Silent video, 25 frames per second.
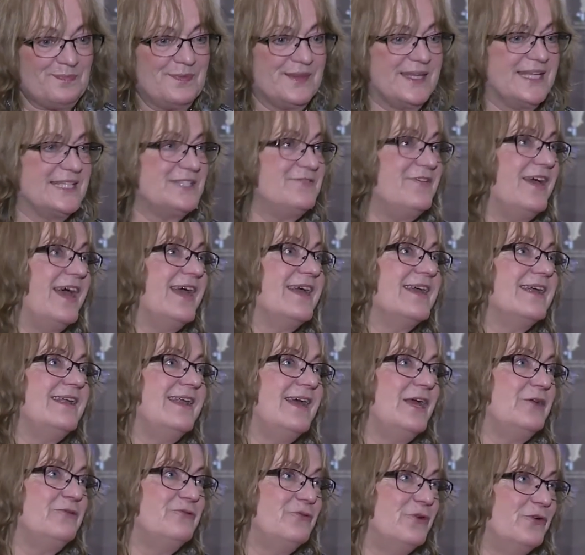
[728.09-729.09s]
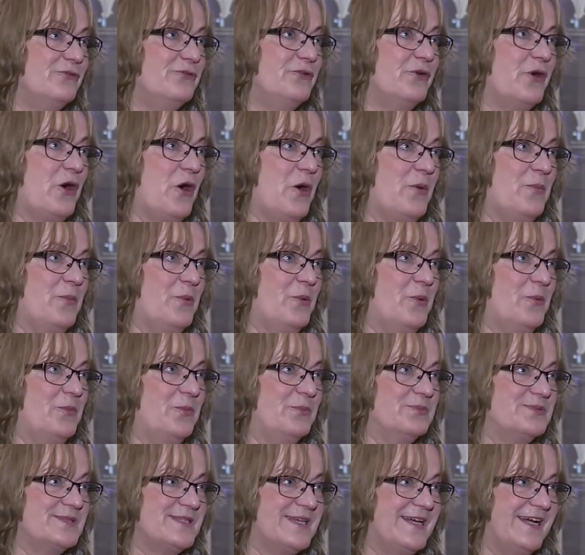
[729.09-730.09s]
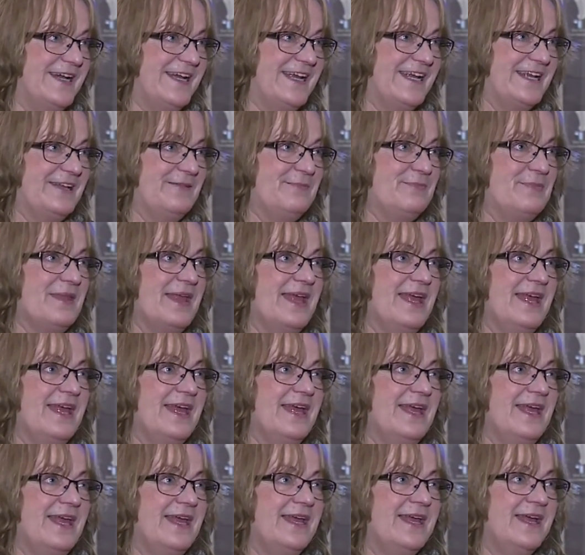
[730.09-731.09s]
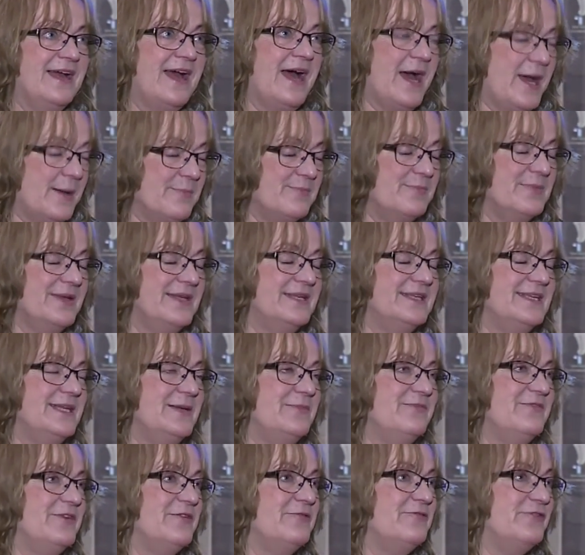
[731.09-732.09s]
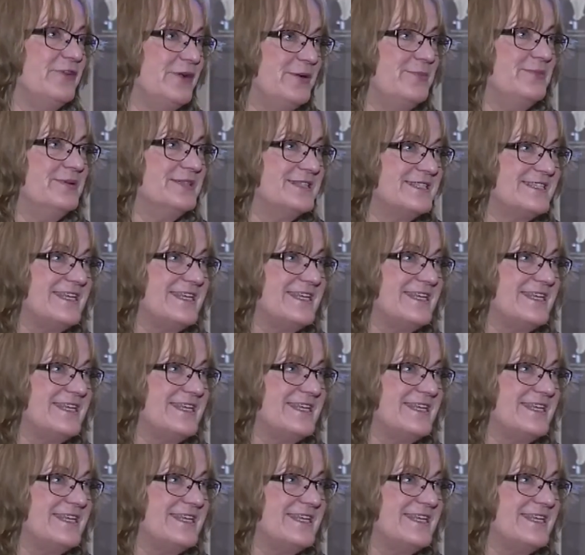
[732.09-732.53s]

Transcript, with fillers: dass wir einen kleinen Wurfelraum oben zeigen. Äh, haben, indem wir Filme